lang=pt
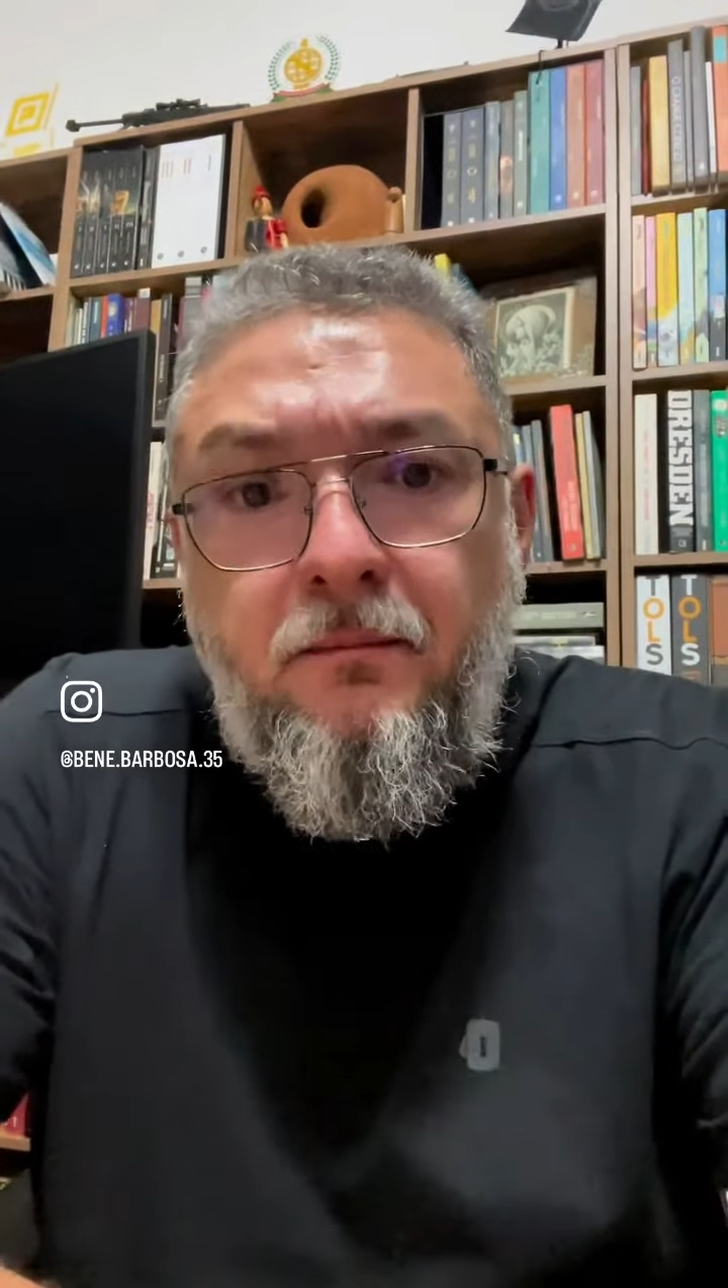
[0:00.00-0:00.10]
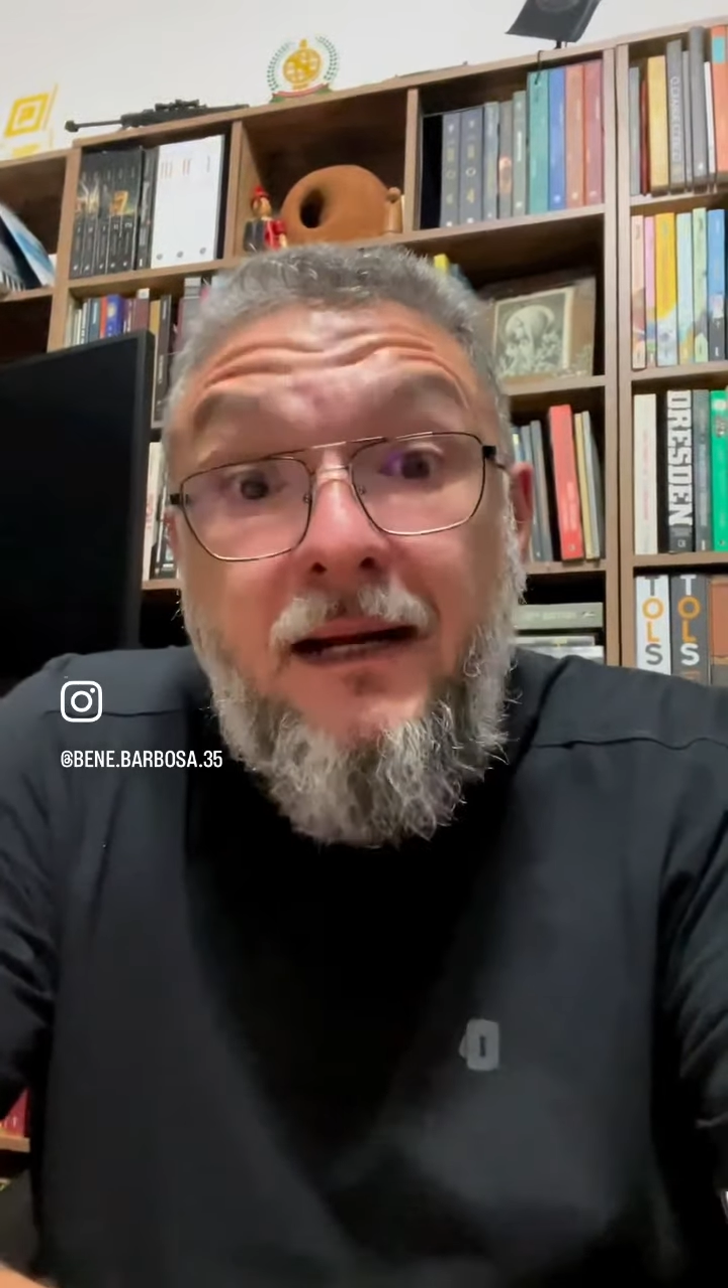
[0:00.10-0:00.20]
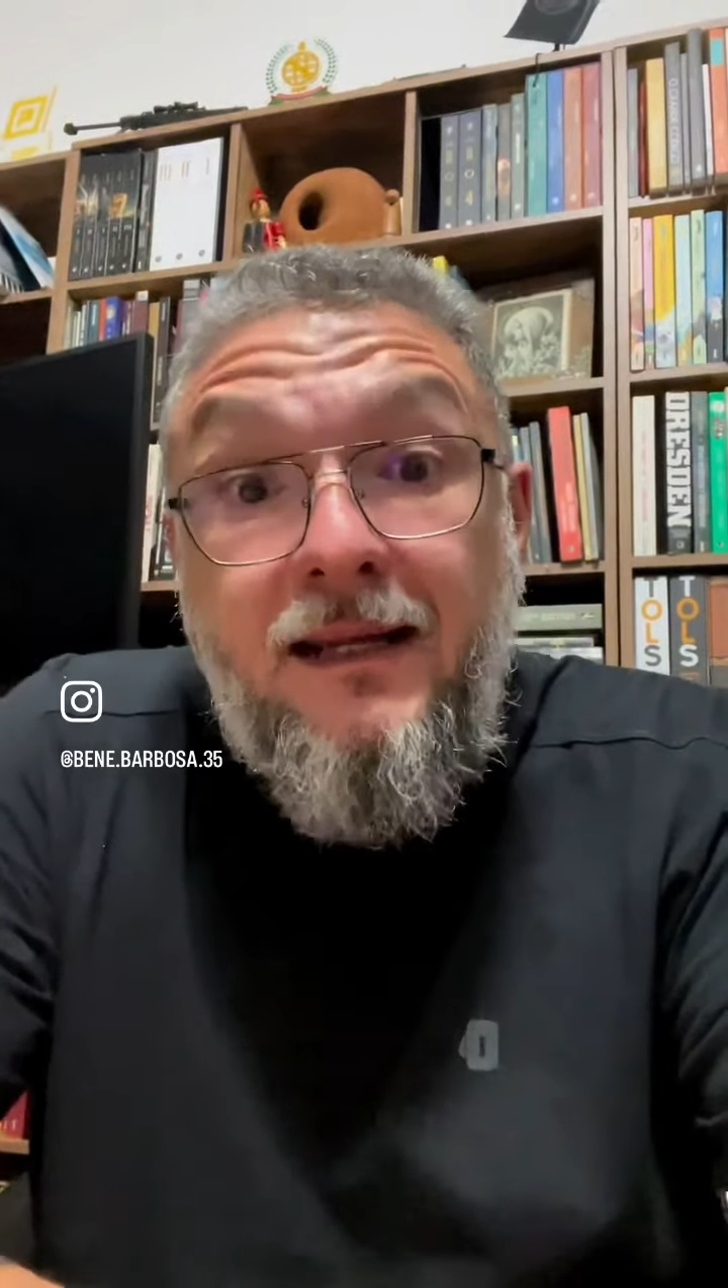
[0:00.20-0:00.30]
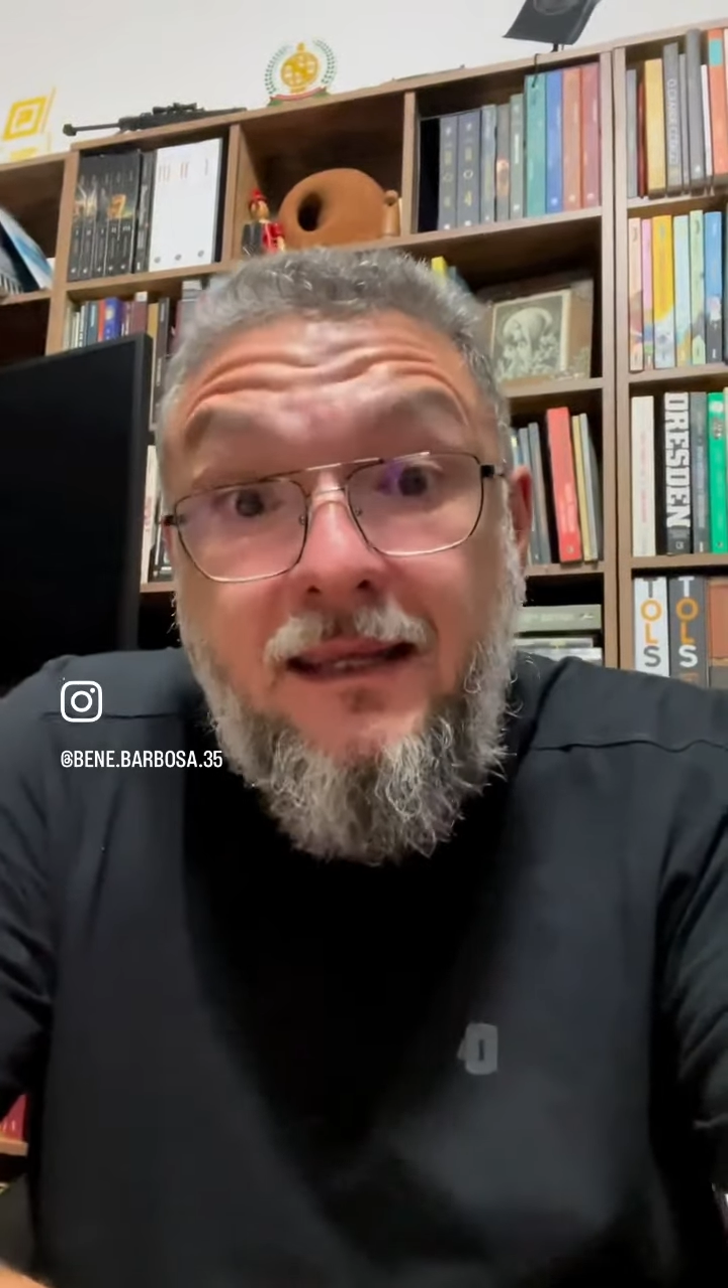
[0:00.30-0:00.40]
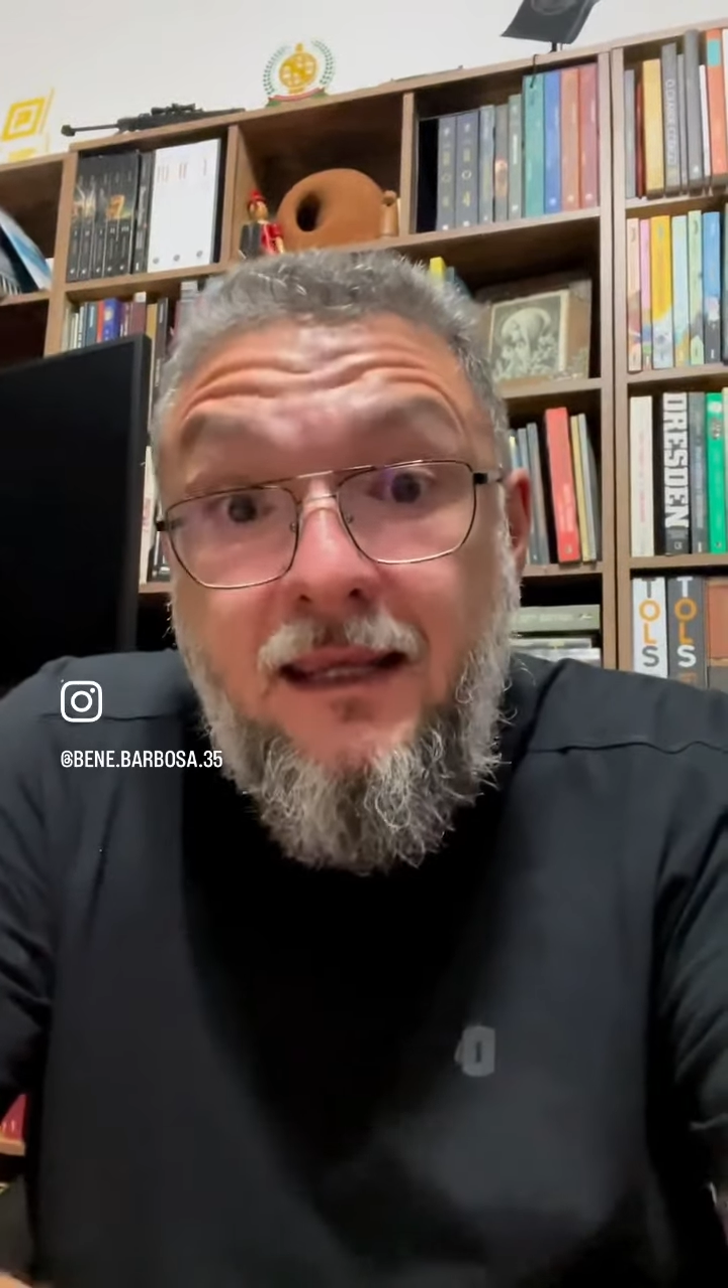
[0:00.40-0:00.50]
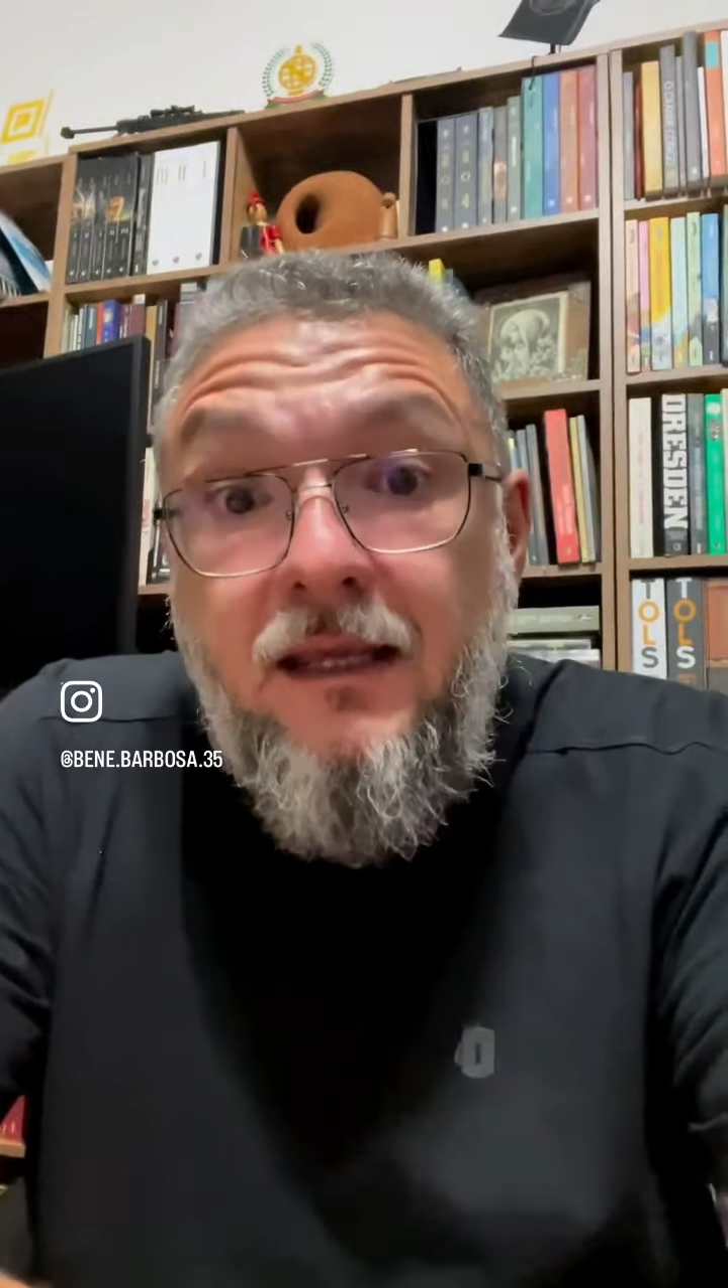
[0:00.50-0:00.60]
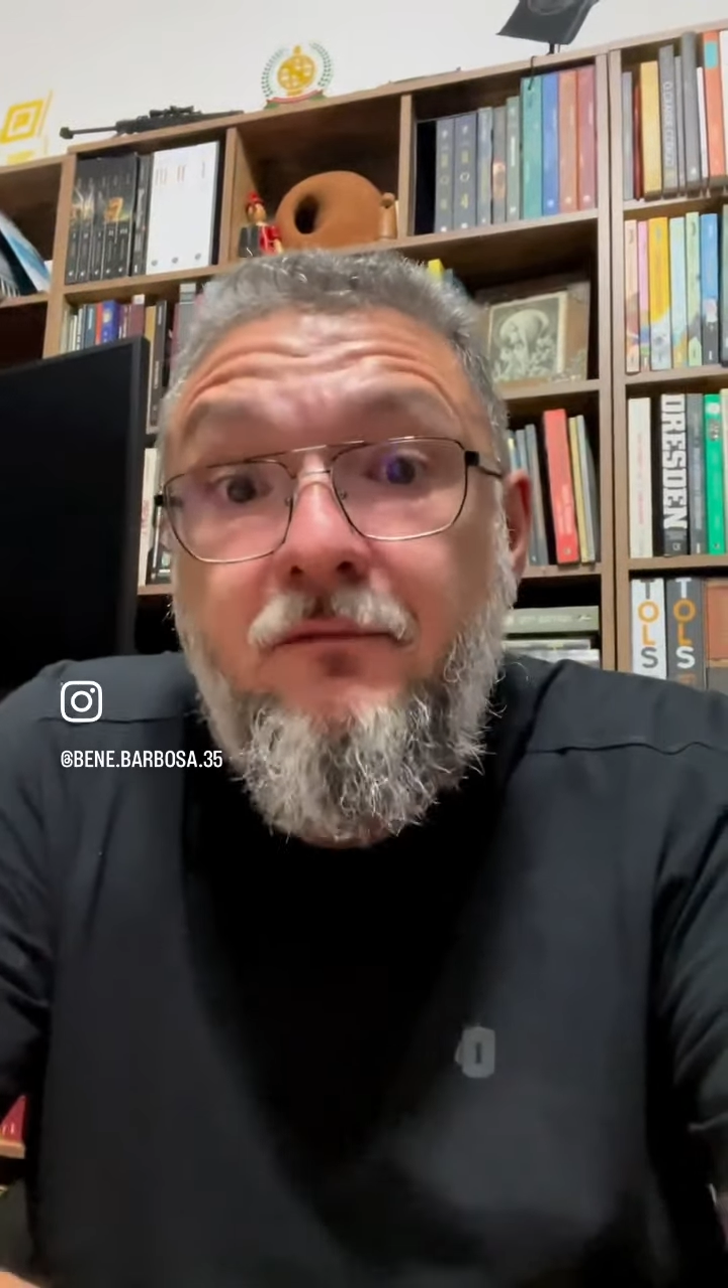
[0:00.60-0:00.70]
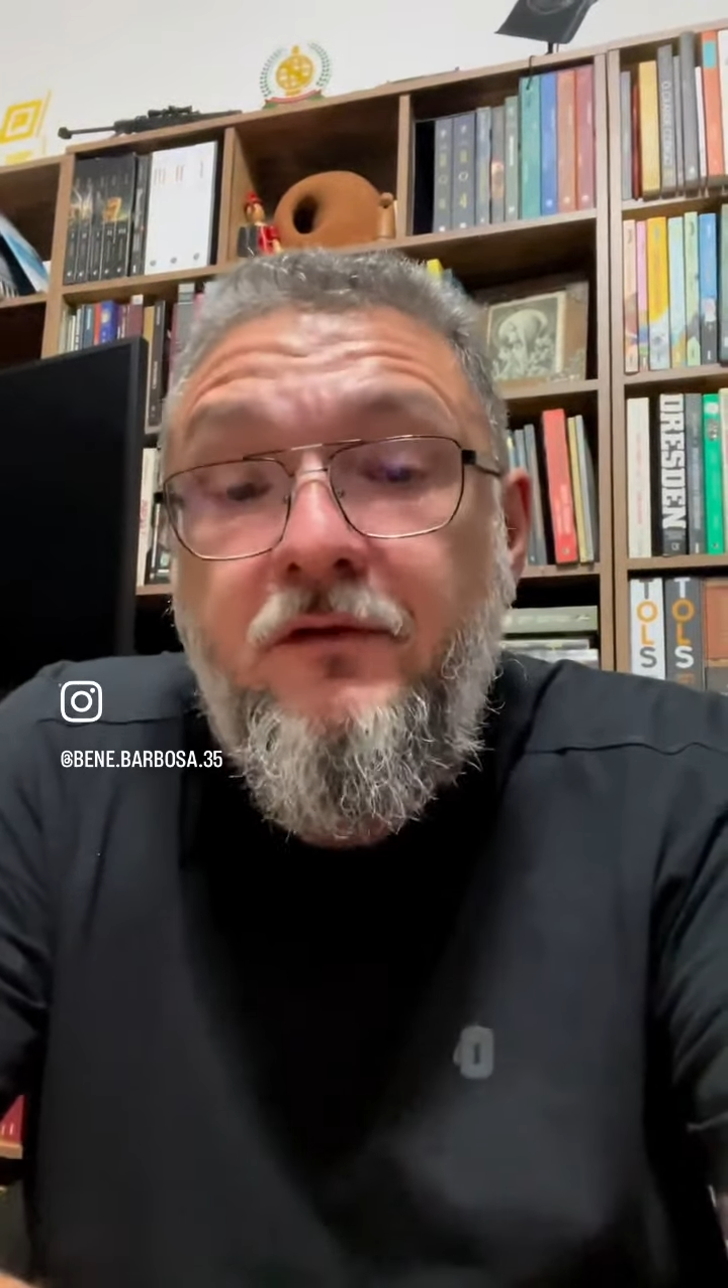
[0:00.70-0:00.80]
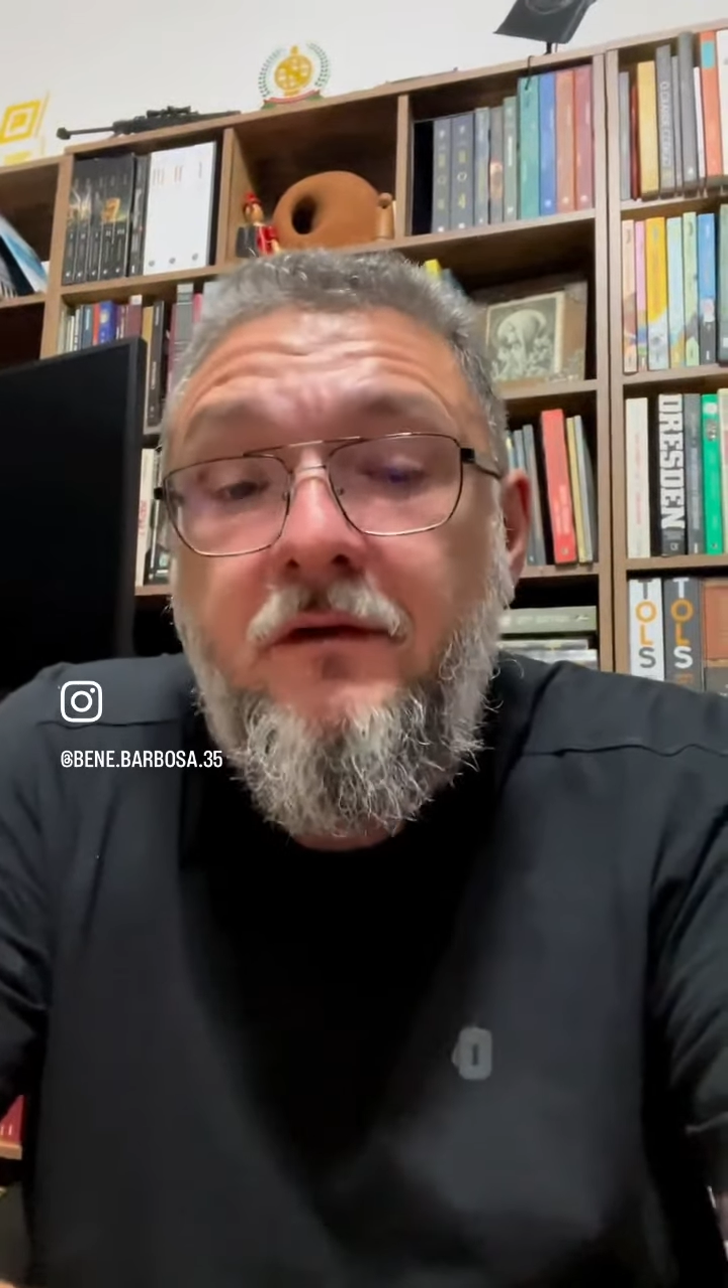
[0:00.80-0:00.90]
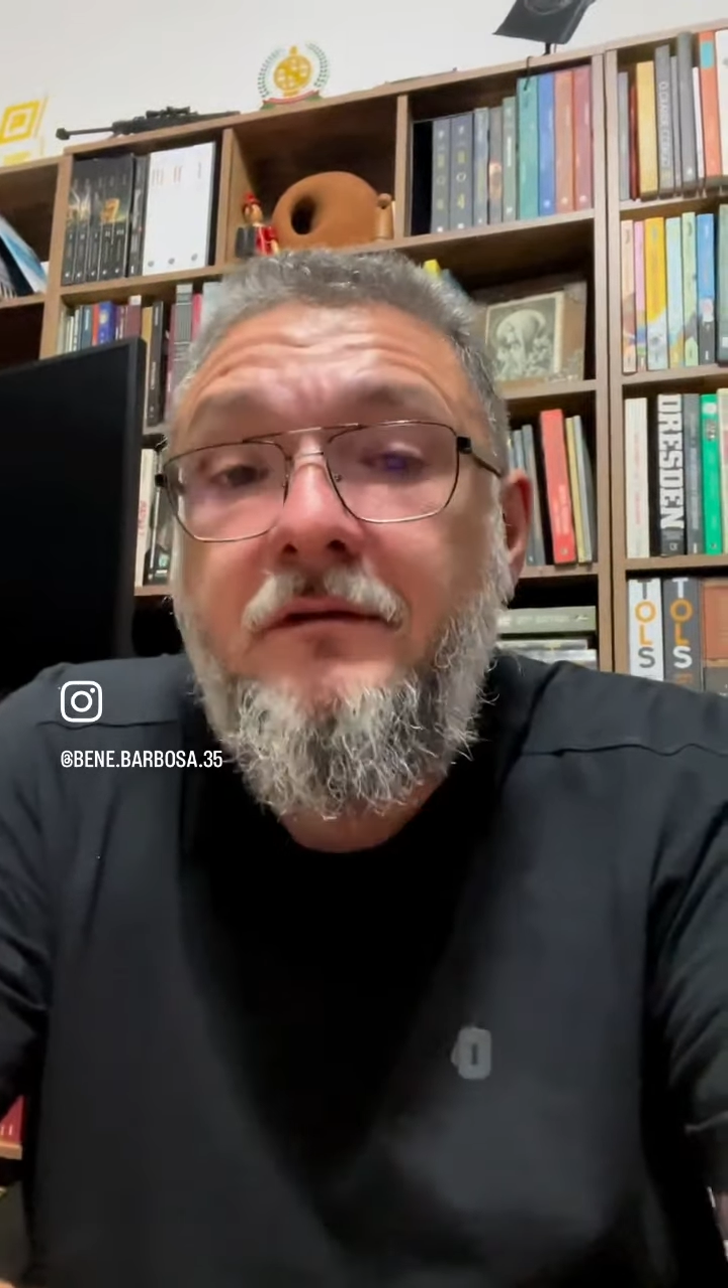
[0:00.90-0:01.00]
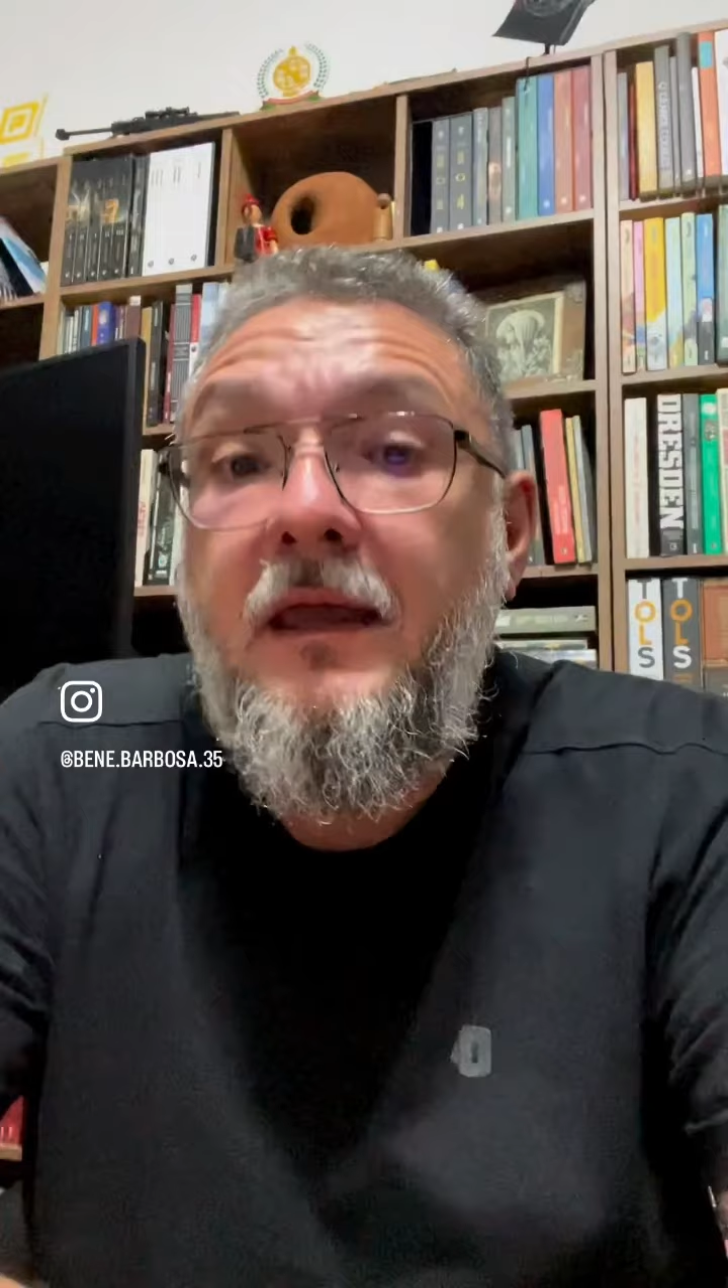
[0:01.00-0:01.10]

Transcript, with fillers: para que, que vocês